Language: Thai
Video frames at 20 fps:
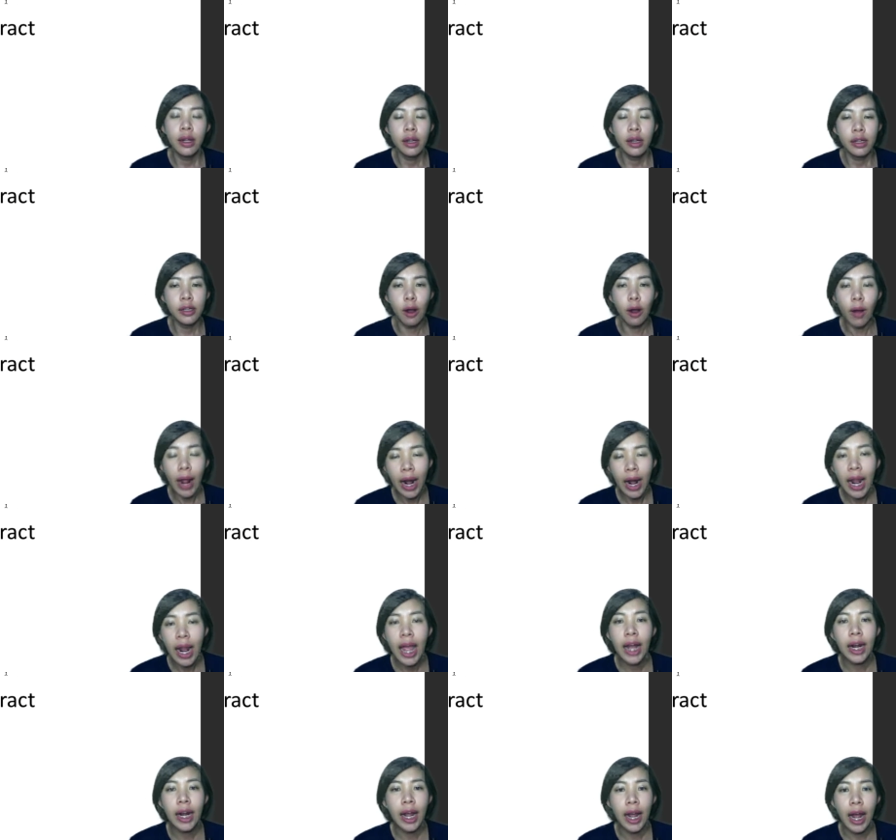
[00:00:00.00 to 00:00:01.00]
สองอันแรก
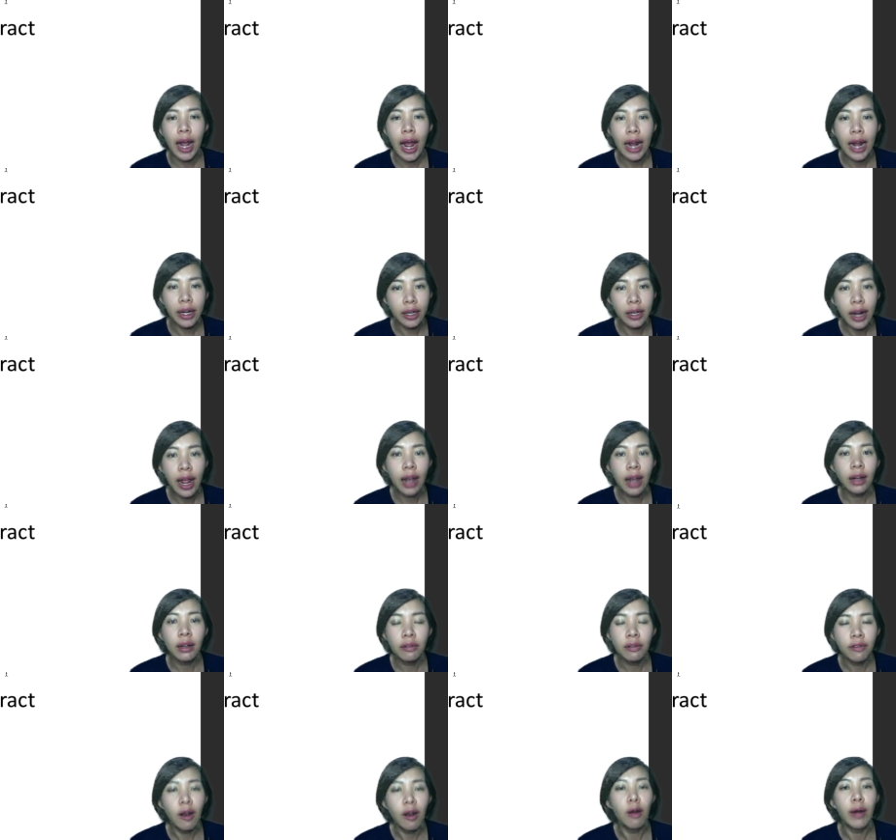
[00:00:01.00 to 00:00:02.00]
เนี่ยอันแรกคือ
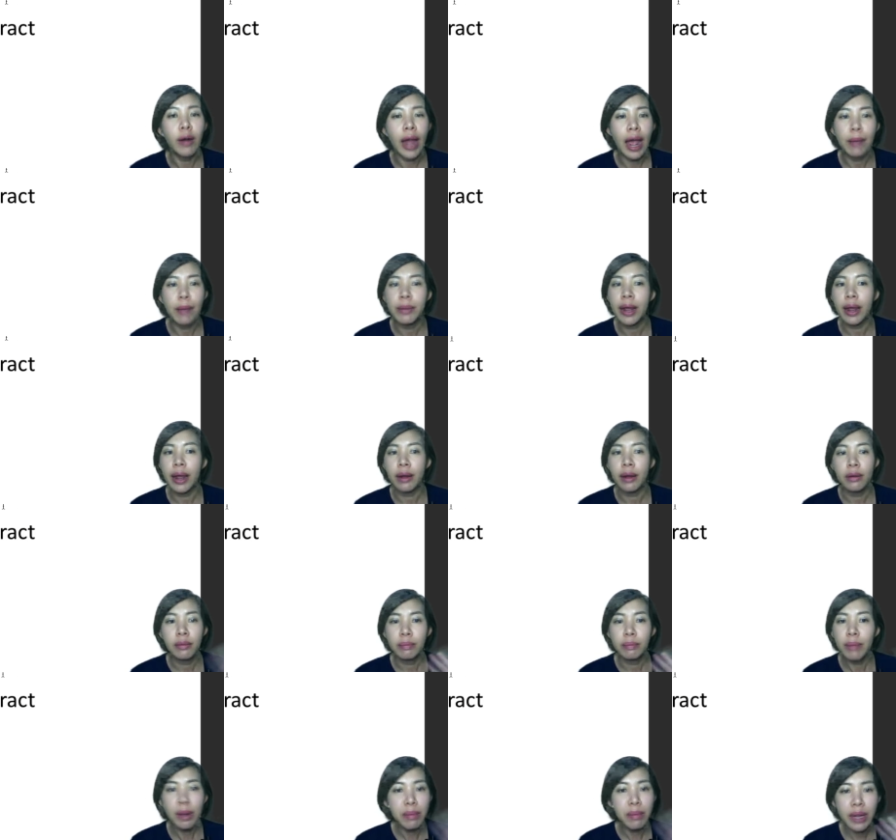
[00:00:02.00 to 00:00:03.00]
ฟองน้ำเนี่ย
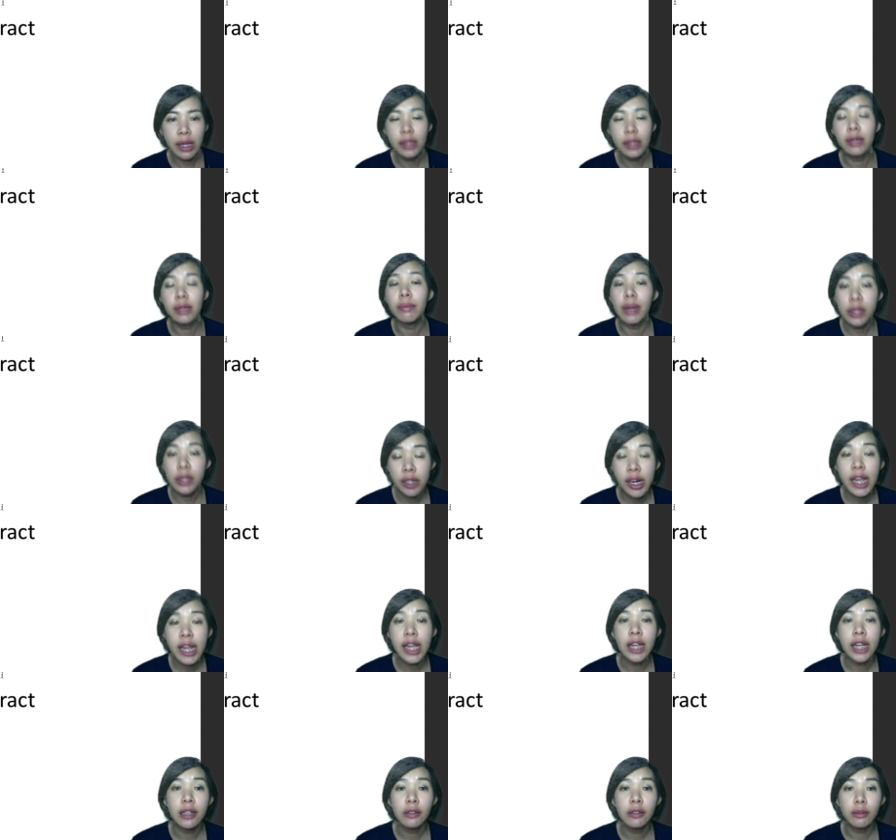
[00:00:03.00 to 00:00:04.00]
ไม่มีซิมเมทรี
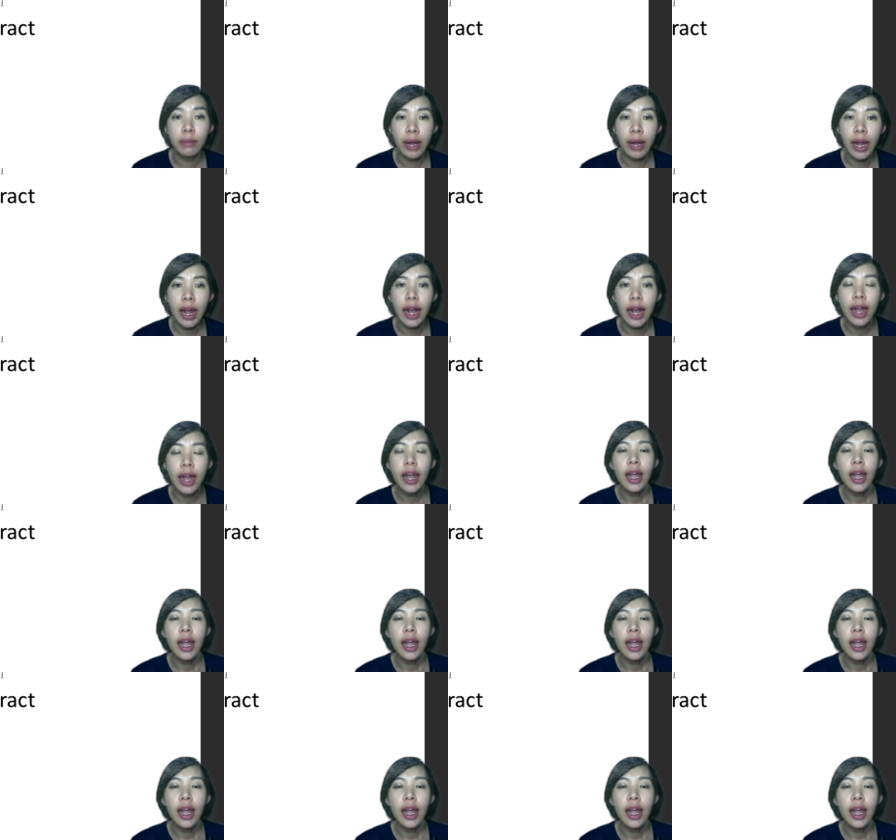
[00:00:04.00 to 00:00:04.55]
ถูกไหมคะ